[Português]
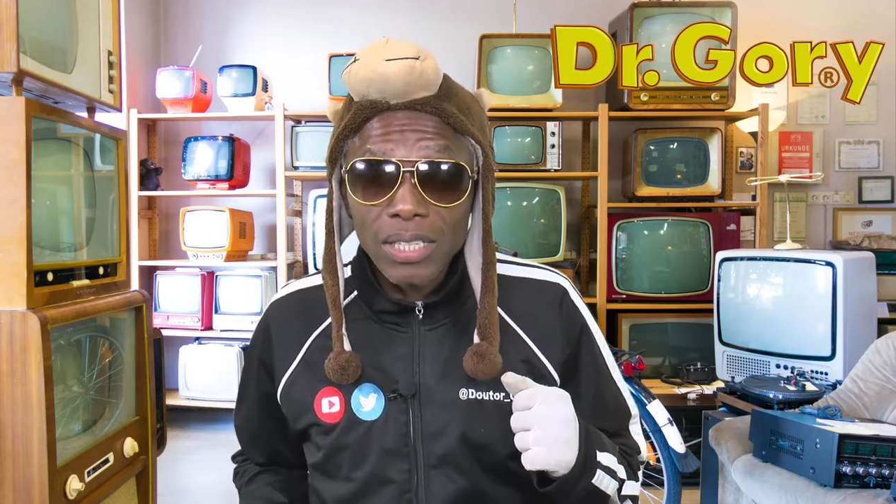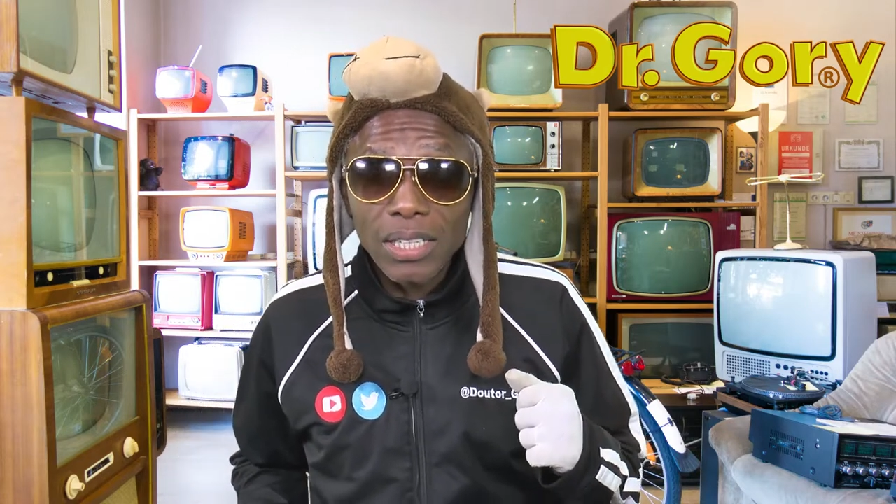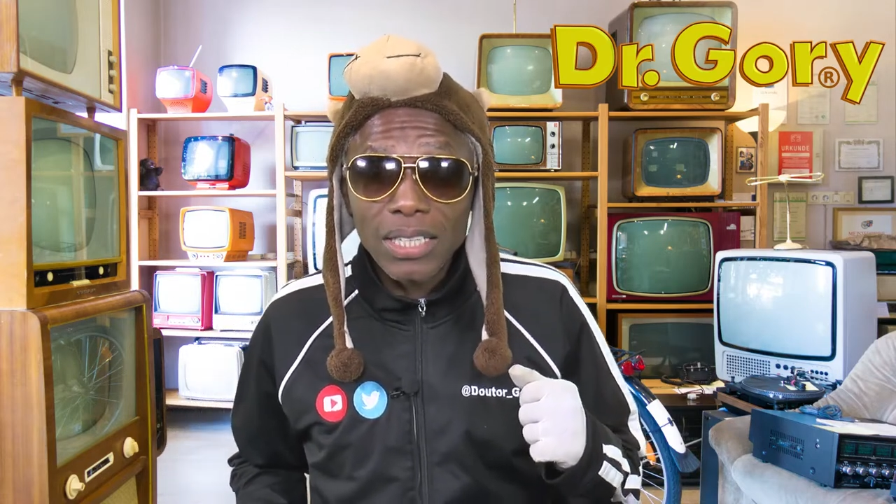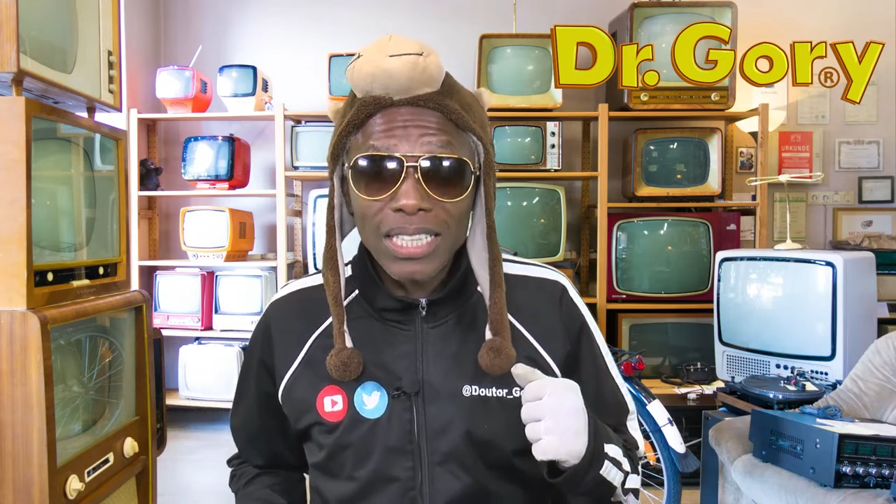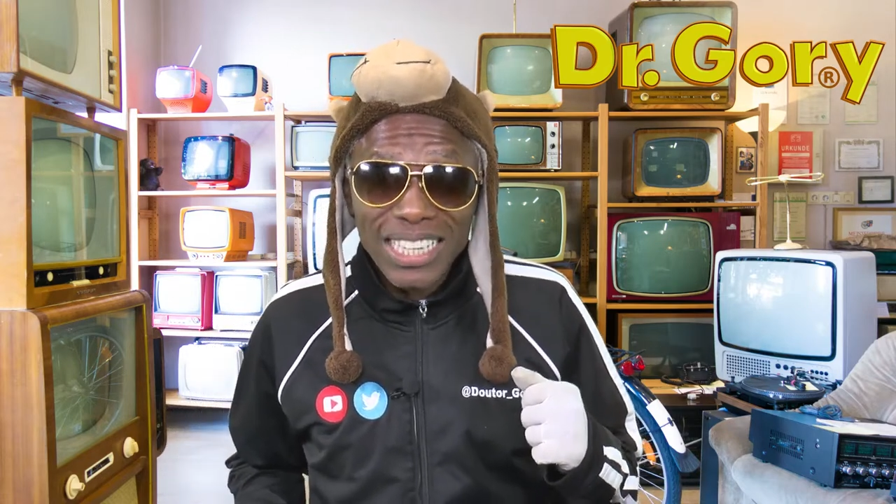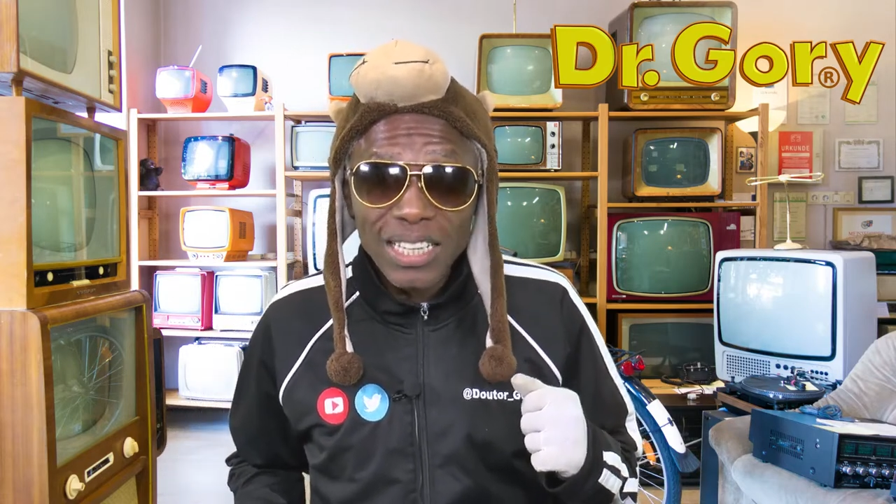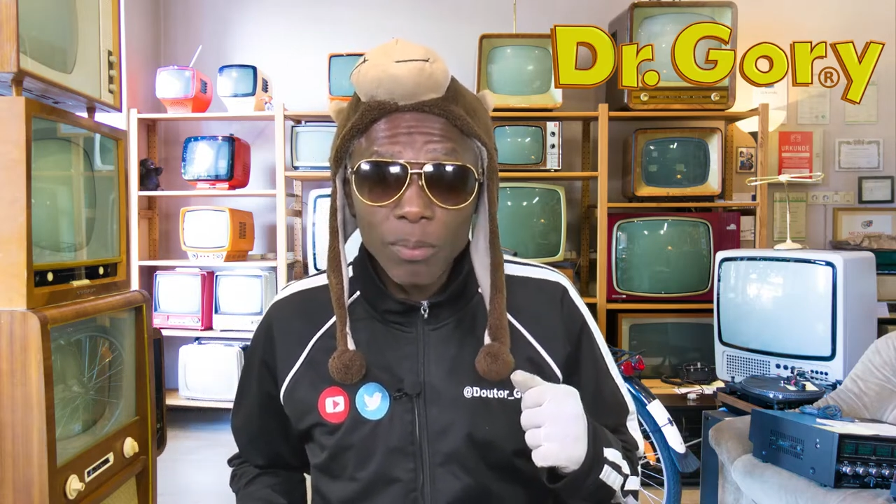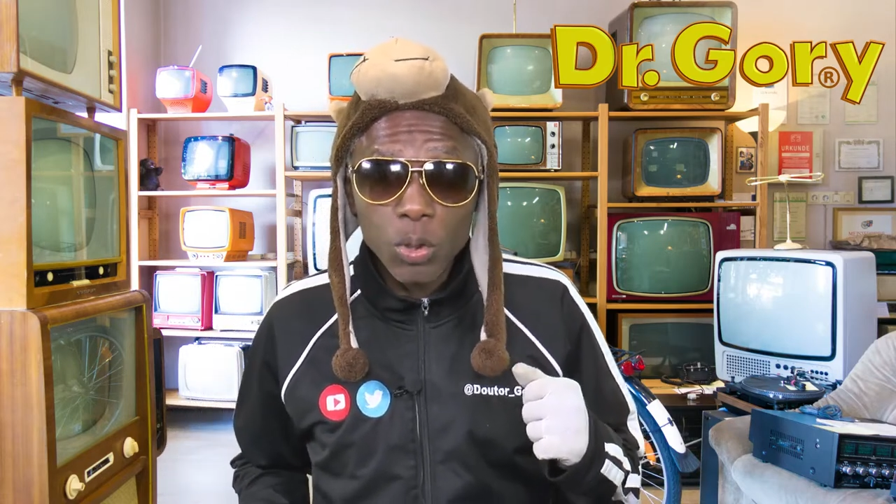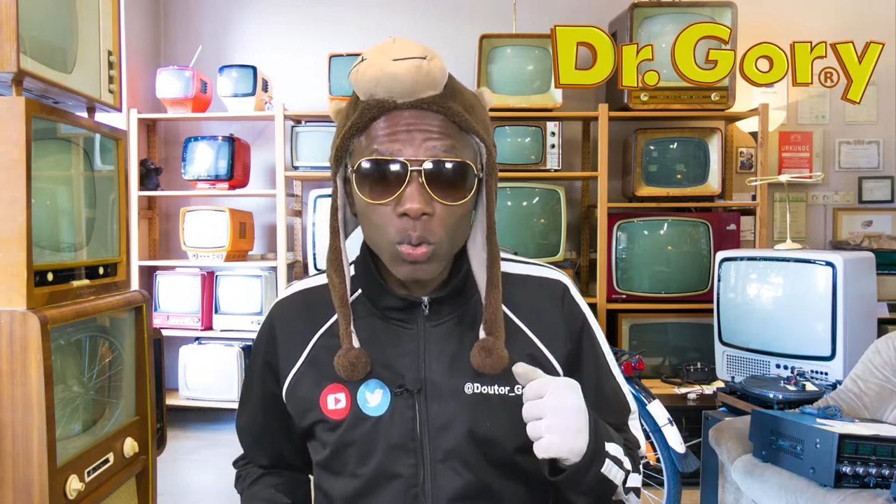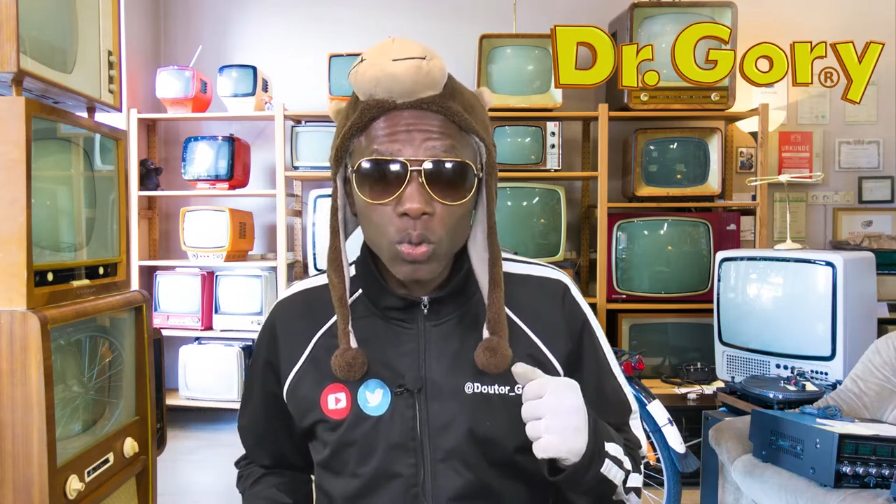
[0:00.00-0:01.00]
e 30
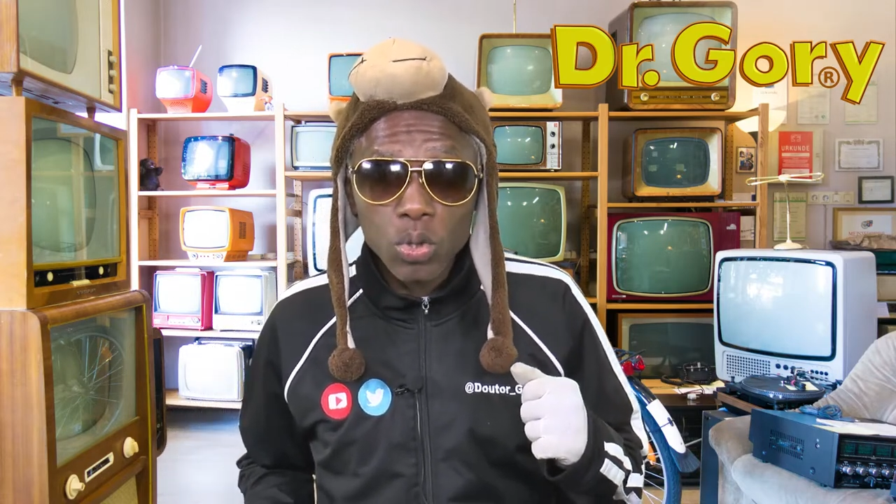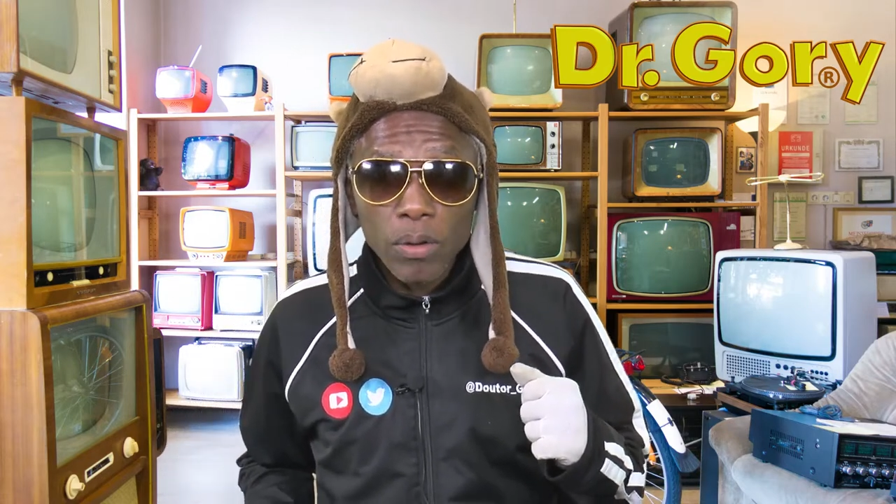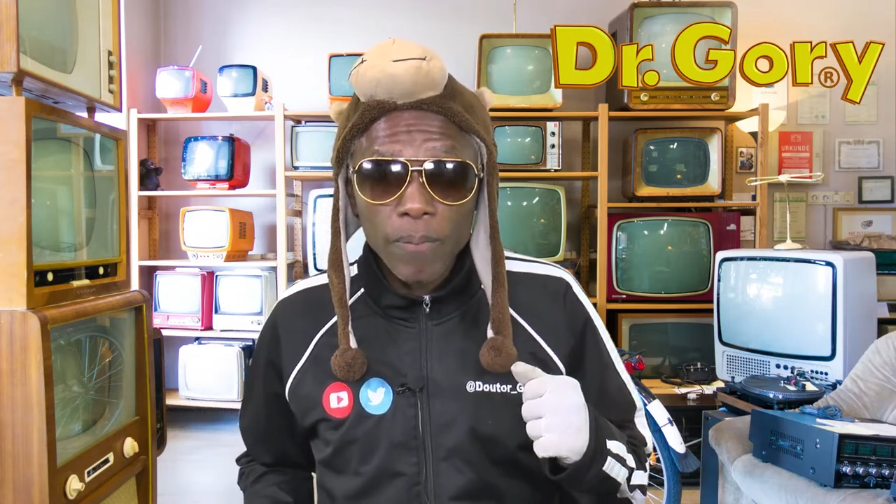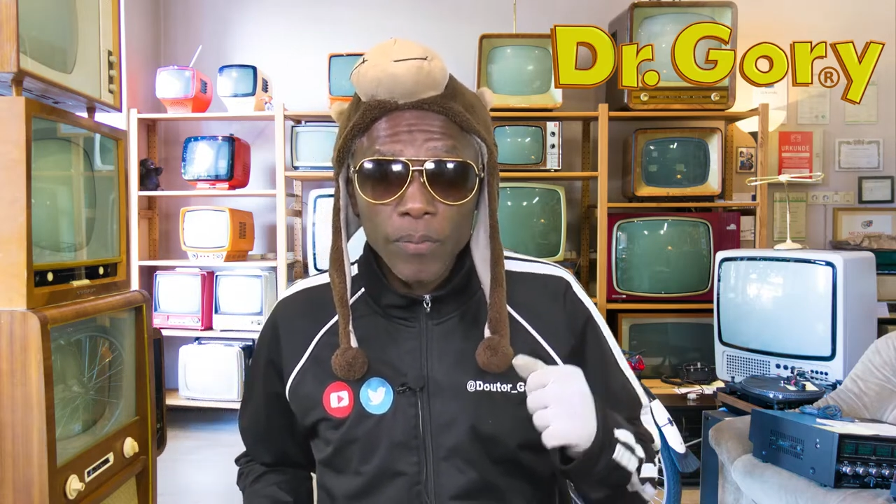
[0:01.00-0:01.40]
minutos